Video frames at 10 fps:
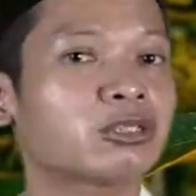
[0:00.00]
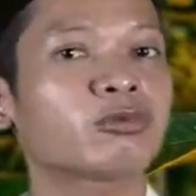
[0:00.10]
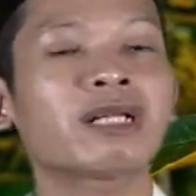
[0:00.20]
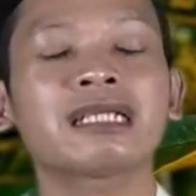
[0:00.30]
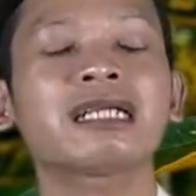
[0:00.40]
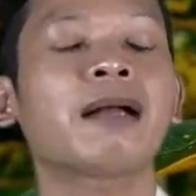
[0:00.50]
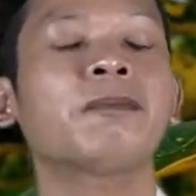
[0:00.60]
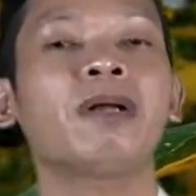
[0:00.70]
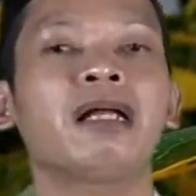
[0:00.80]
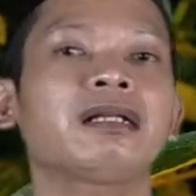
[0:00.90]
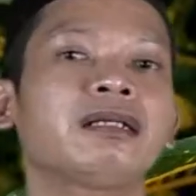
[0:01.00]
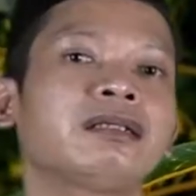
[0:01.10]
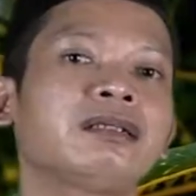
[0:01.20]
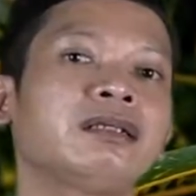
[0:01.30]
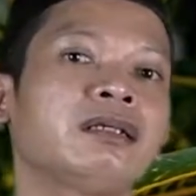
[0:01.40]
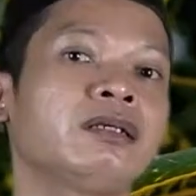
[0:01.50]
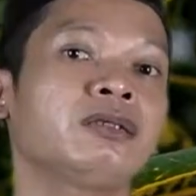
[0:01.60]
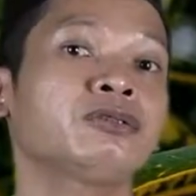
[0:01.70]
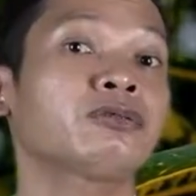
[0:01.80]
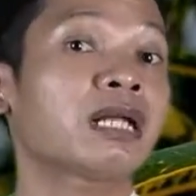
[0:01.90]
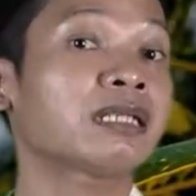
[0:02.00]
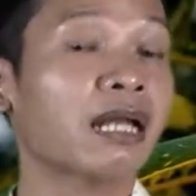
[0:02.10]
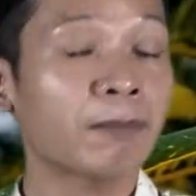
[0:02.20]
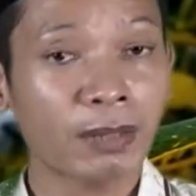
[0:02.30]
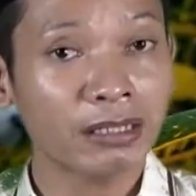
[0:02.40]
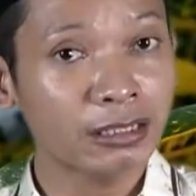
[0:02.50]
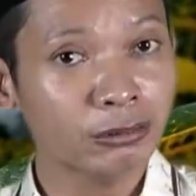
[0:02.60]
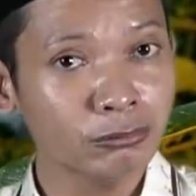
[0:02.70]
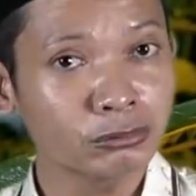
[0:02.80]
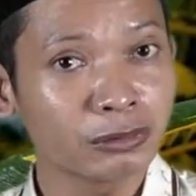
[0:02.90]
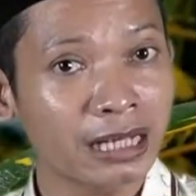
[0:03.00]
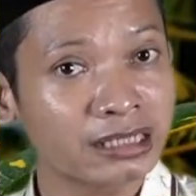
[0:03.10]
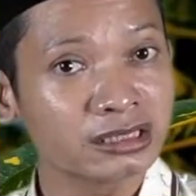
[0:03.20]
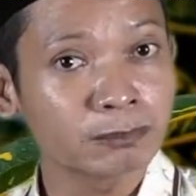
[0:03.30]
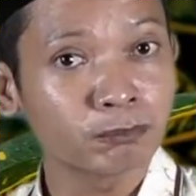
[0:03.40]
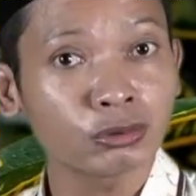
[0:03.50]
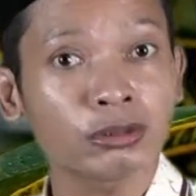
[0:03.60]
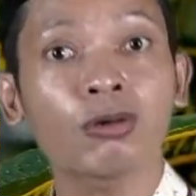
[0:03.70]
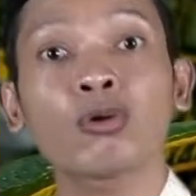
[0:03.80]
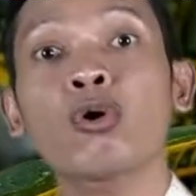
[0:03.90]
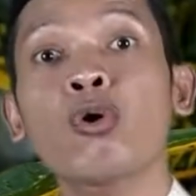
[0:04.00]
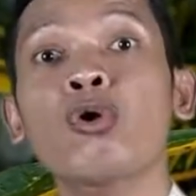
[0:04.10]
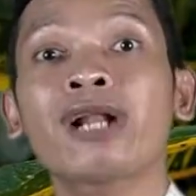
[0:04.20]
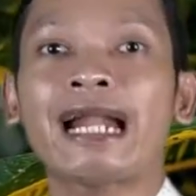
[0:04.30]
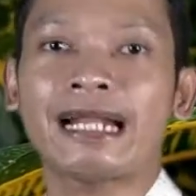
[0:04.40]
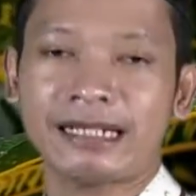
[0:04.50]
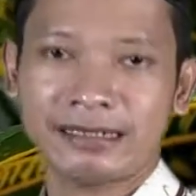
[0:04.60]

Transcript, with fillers: surat kabar, surat kabar itu juga disebut koran.